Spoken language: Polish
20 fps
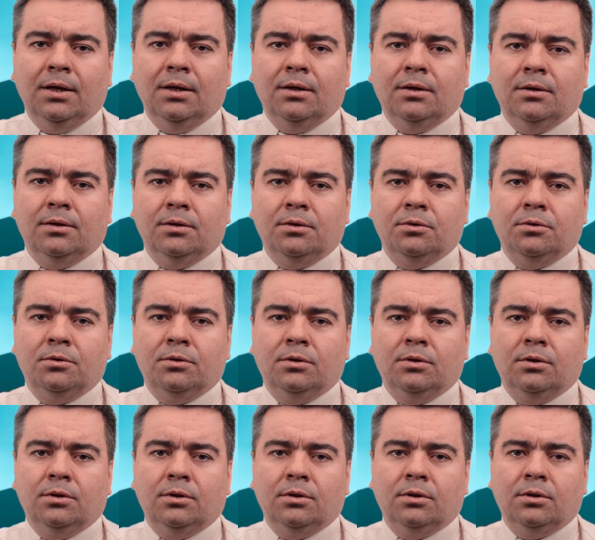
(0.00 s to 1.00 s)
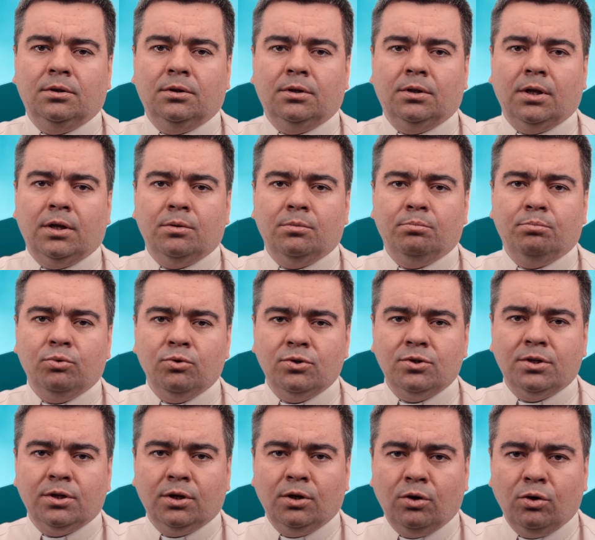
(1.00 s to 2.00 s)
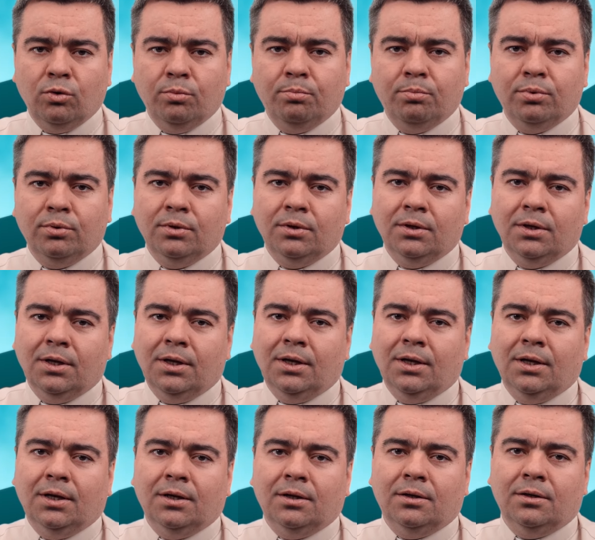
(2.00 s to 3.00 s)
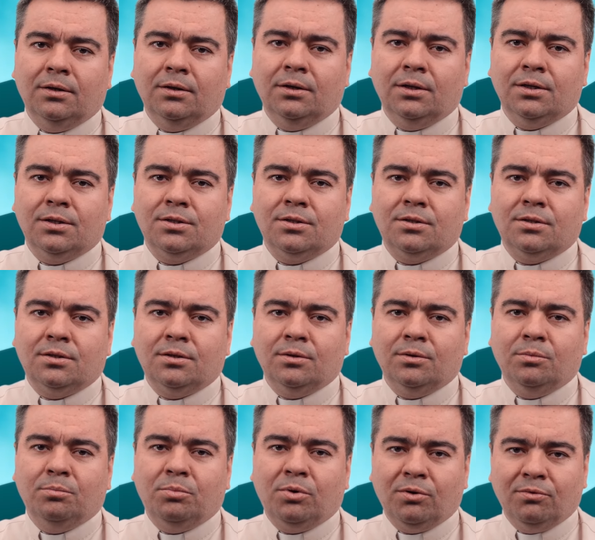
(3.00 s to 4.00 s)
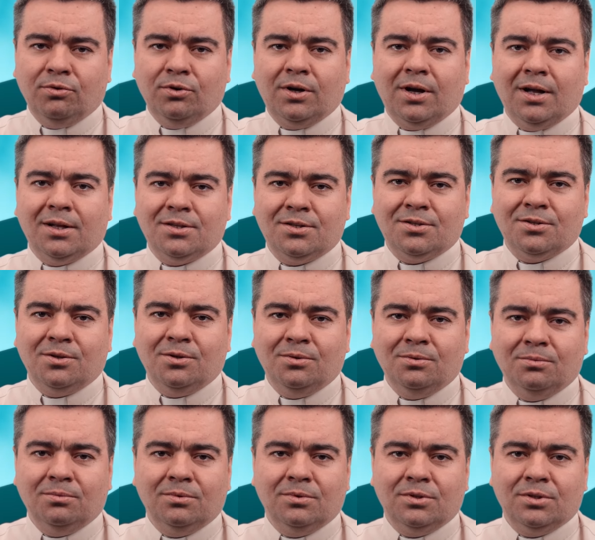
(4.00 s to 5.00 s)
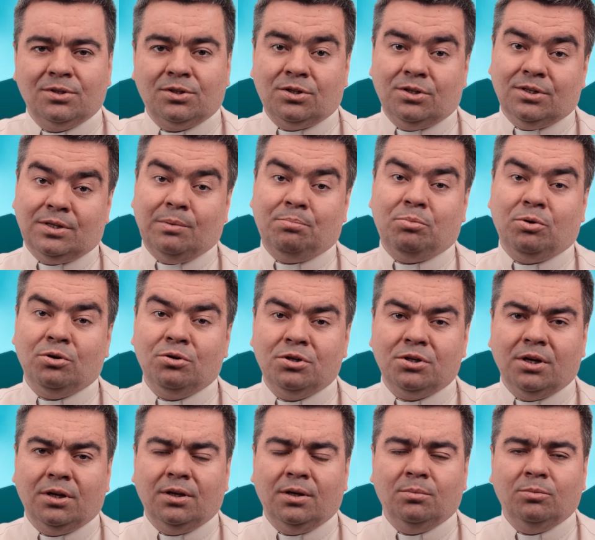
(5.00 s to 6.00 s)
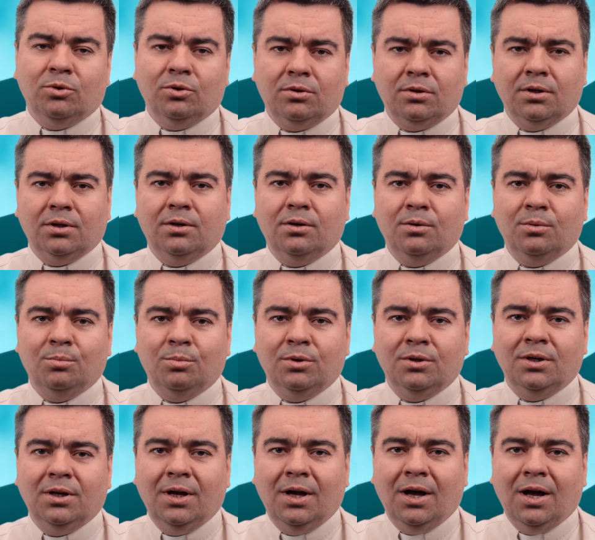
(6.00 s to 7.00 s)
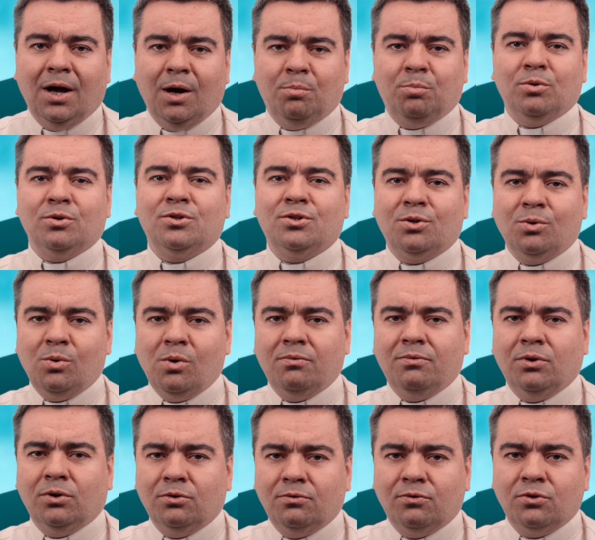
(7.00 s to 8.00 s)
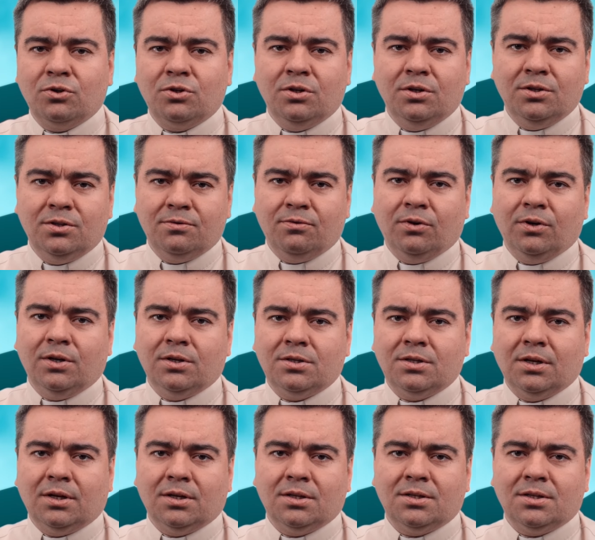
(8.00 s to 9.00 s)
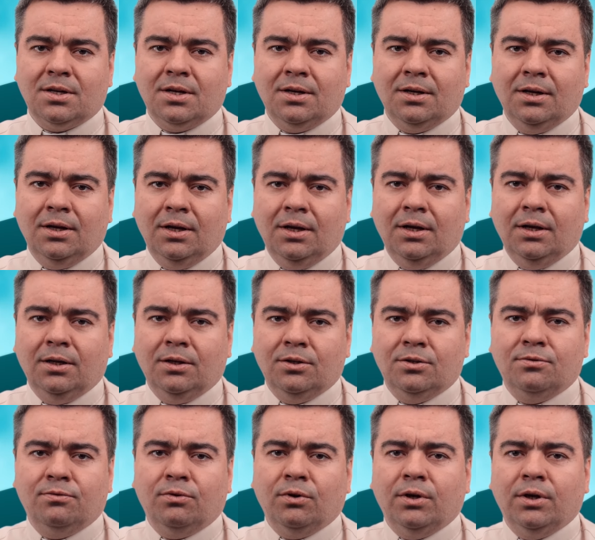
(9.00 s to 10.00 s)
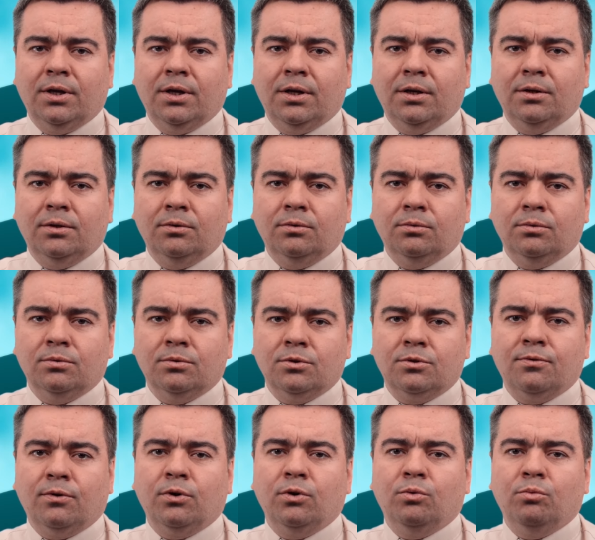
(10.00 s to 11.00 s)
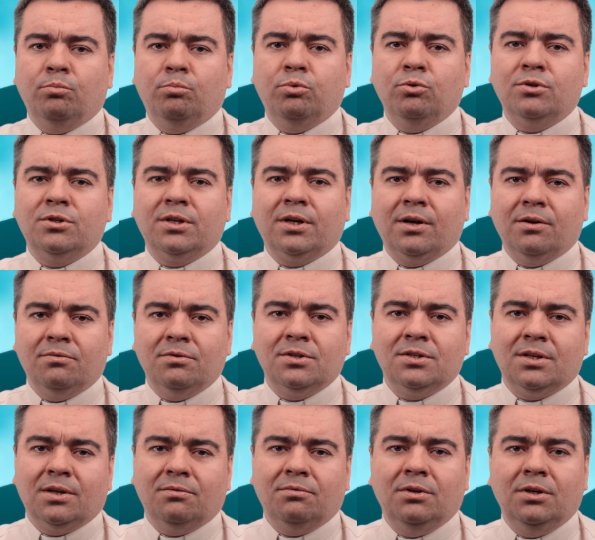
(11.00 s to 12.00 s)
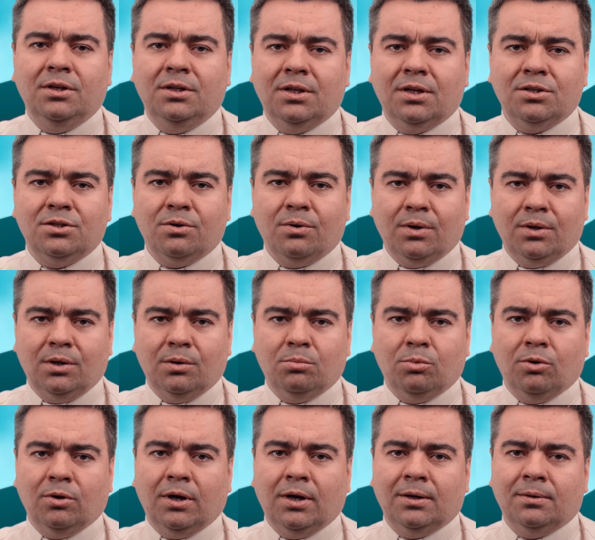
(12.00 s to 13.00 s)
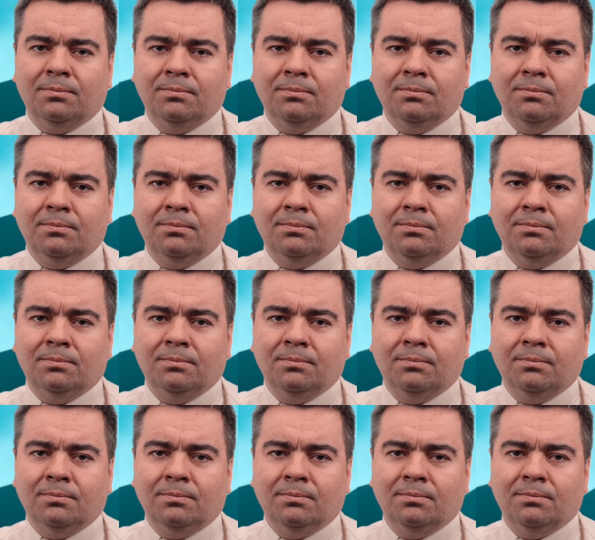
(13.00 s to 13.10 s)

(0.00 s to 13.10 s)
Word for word: E, ten pusty grób e, jest prowokacją czy zaproszeniem do tego, by apostołowie otworzyli swoje serca i swoje, mm, swoją pustkę wystawili na działanie Boga.